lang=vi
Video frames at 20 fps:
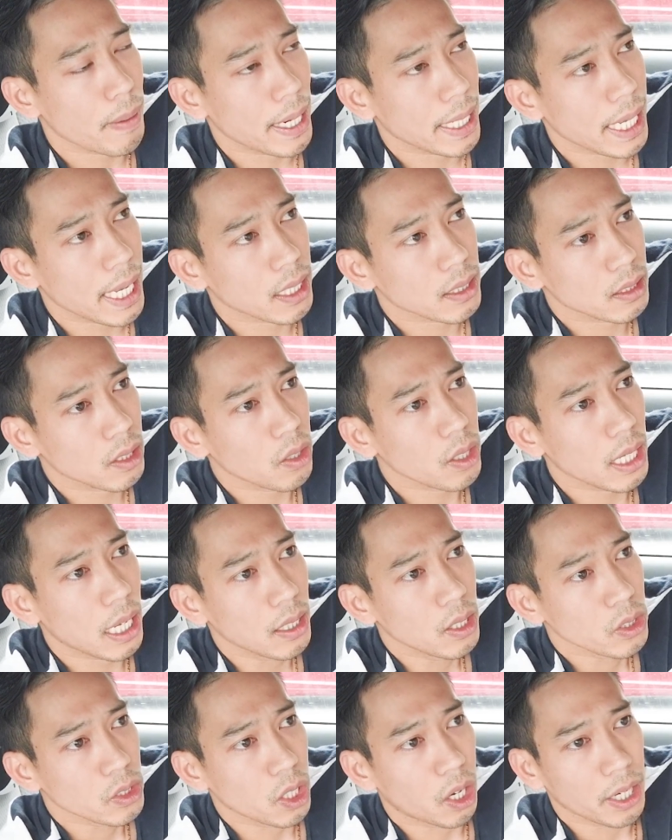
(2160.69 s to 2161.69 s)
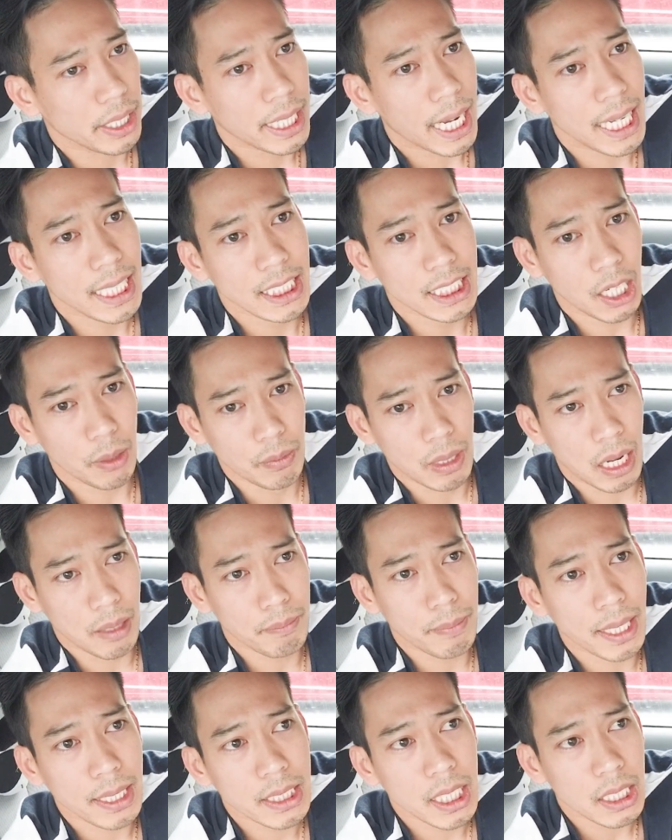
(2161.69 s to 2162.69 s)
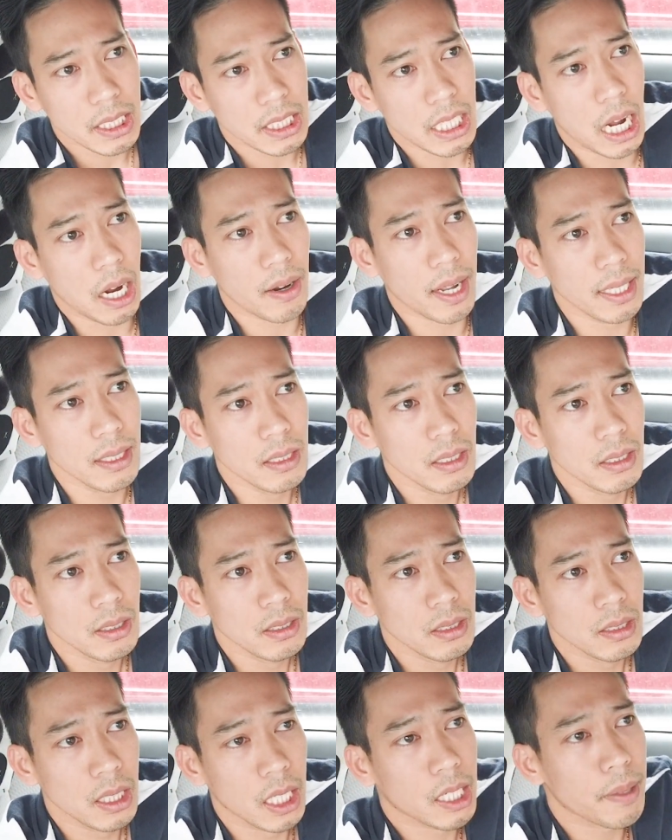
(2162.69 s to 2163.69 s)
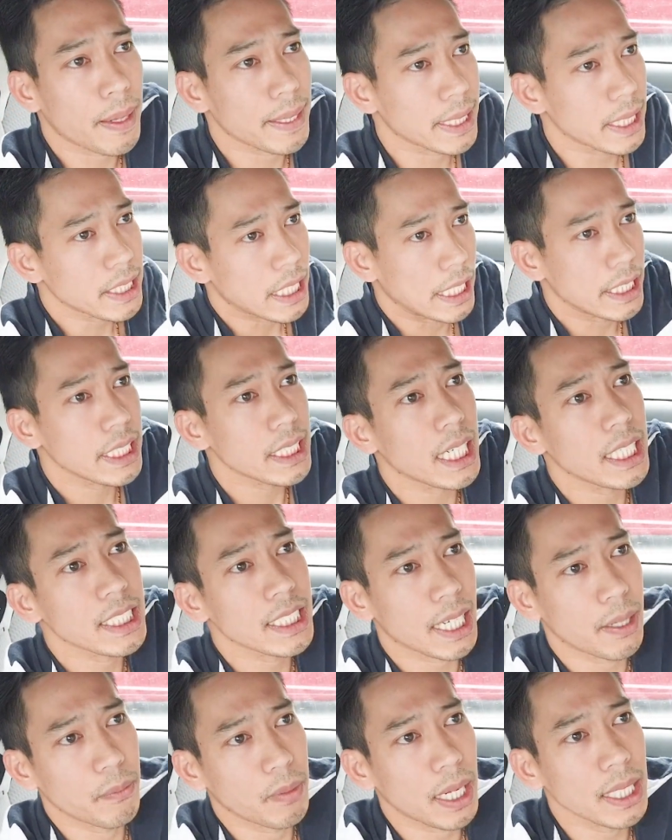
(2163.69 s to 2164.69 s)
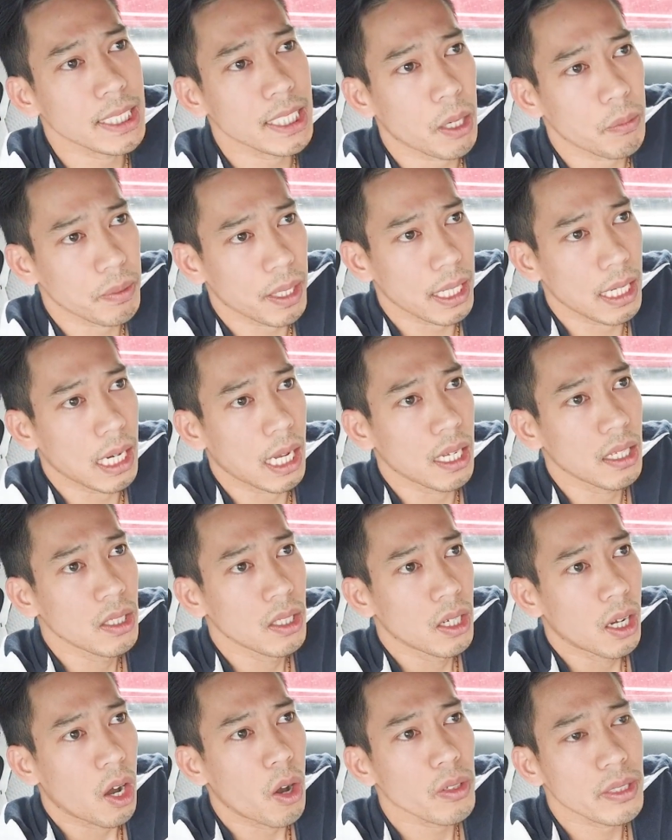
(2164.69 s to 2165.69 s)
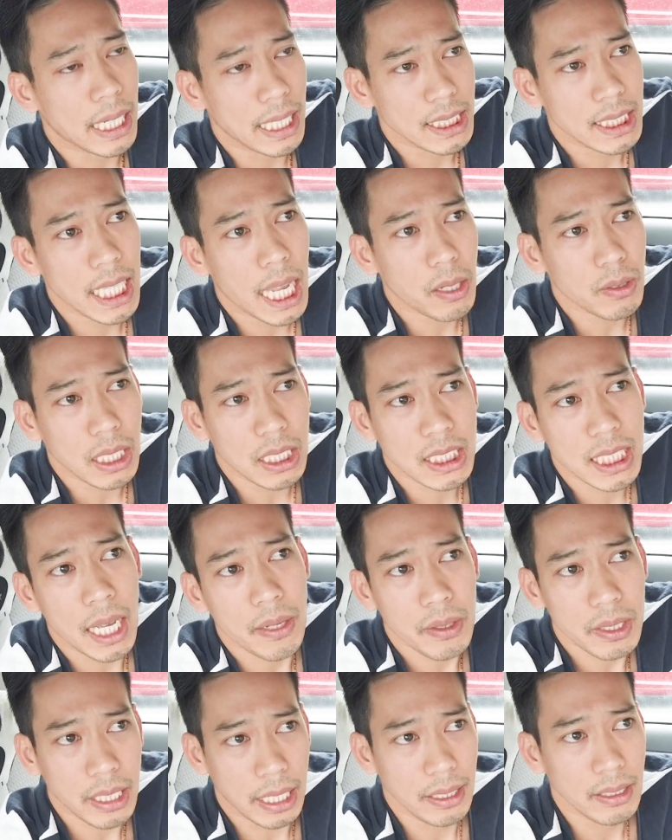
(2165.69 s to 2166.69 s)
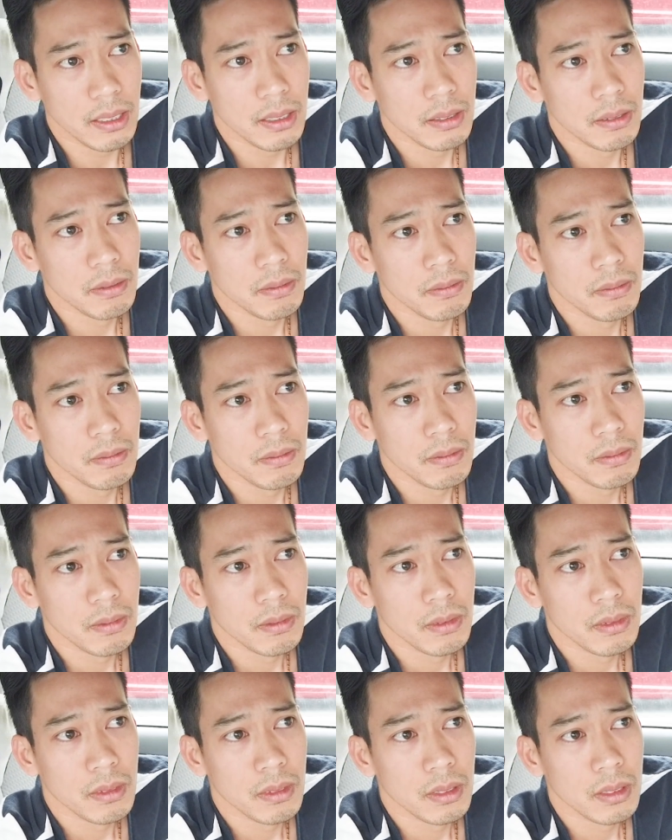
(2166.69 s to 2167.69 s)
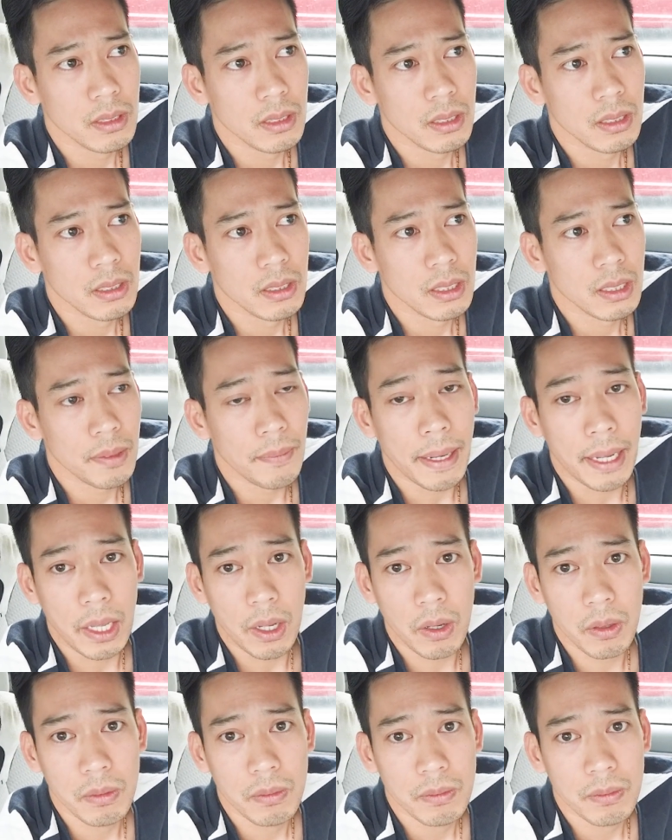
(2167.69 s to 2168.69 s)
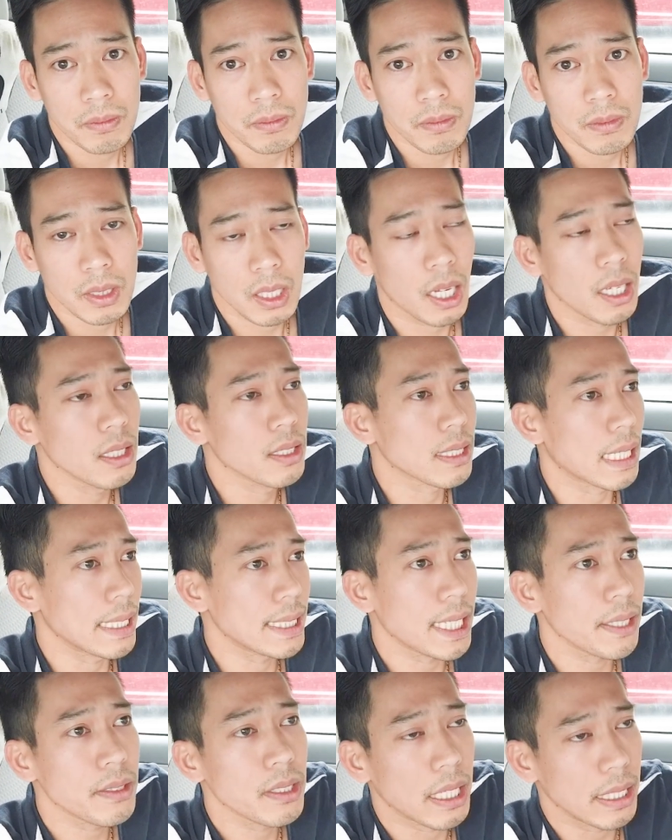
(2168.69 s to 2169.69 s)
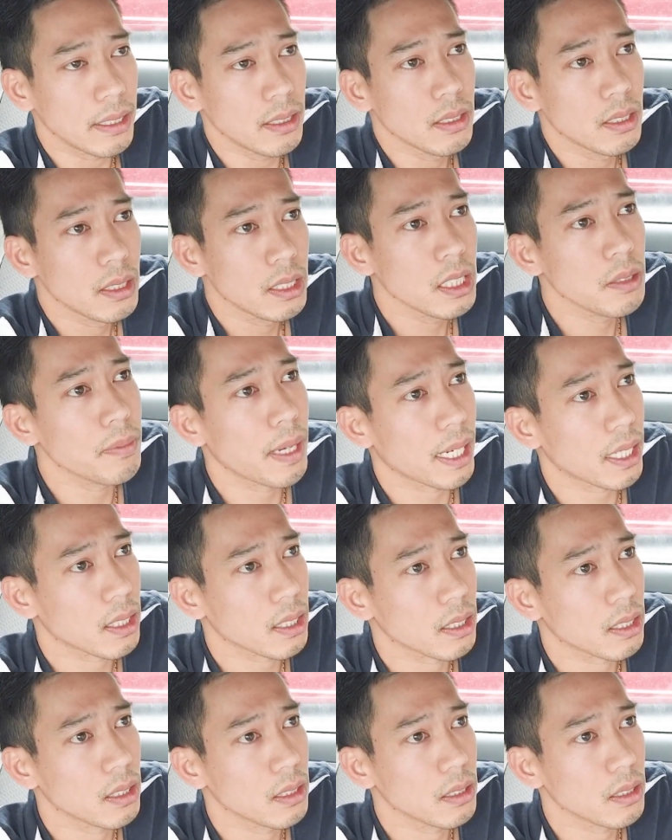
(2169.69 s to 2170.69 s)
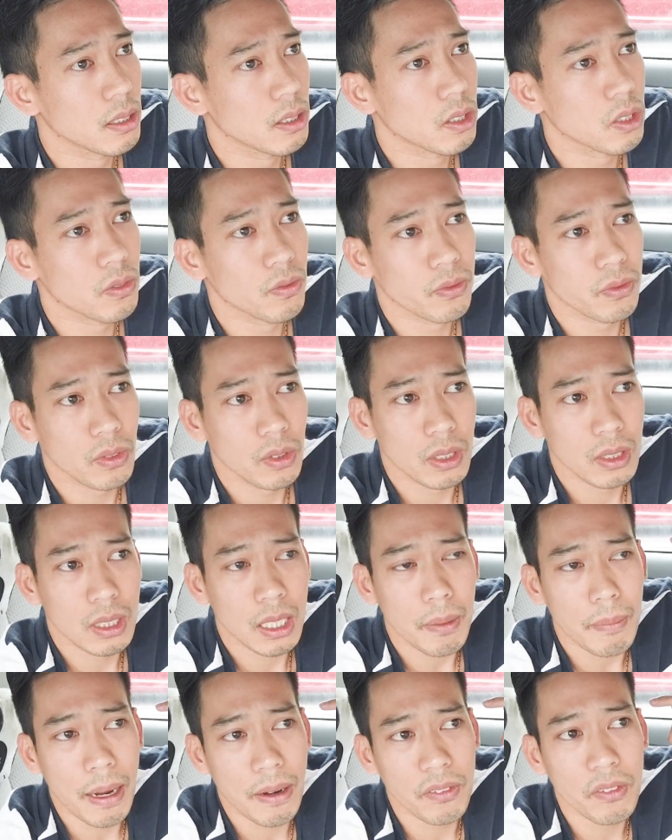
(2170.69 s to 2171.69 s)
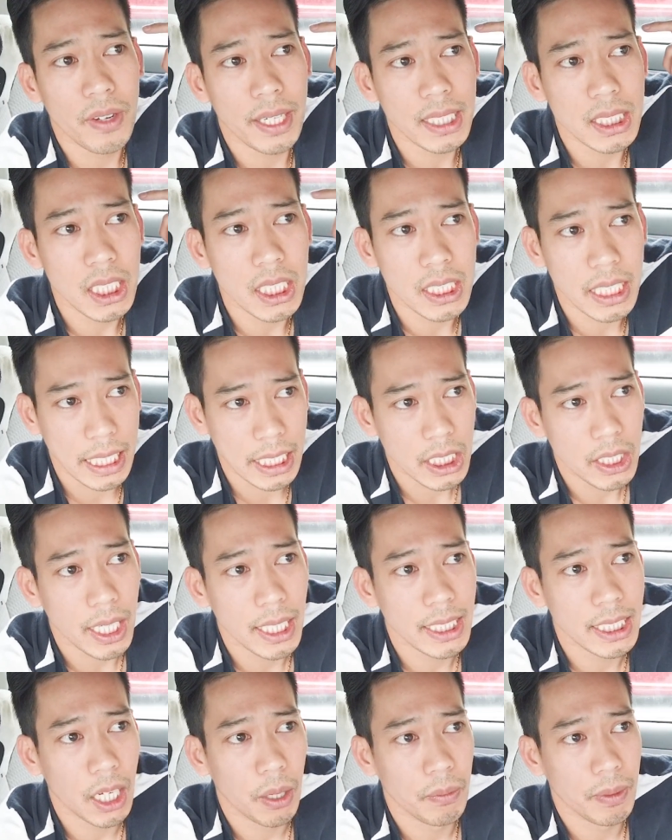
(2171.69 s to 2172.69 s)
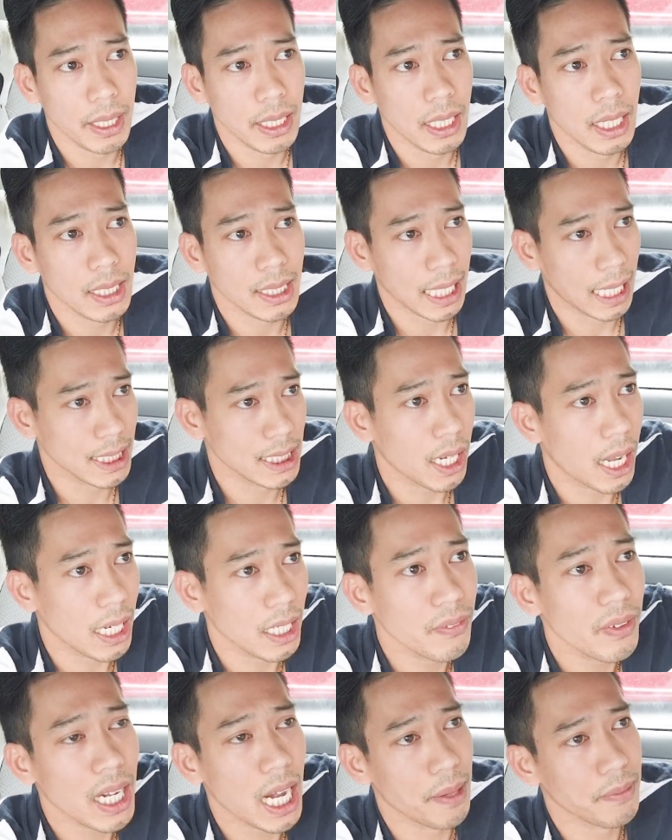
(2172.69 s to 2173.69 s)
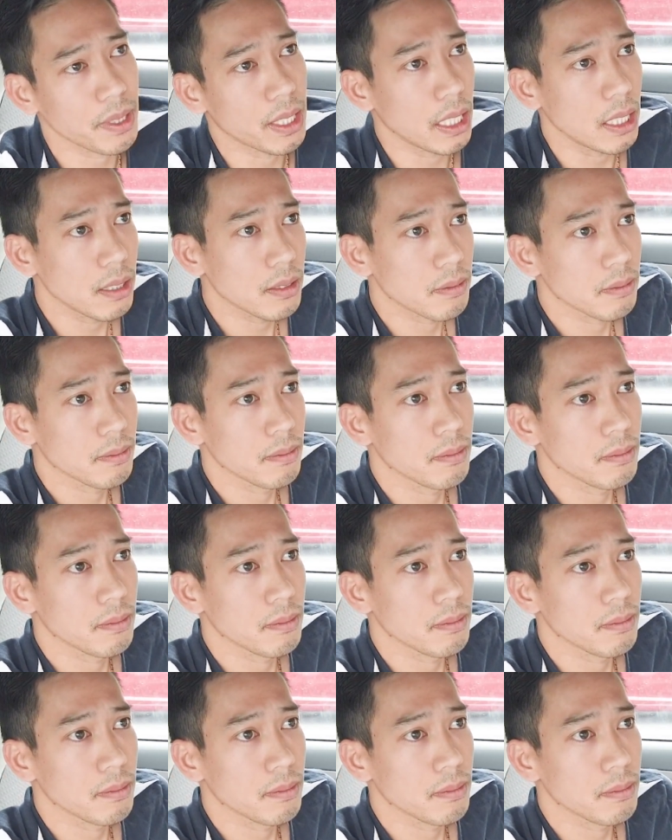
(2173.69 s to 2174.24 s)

các bạn nghe nói là trời cái anh chồng này anh bắn chết vợ anh thì các bạn sẽ chỉ trích anh chồng anh chồng này là ôi tại sao tại sao như vậy các bạn hiểu không đó tại sao như vậy nhưng mà các bạn cũng phải suy nghĩ cho anh chồng này là tại sao anh phải làm gì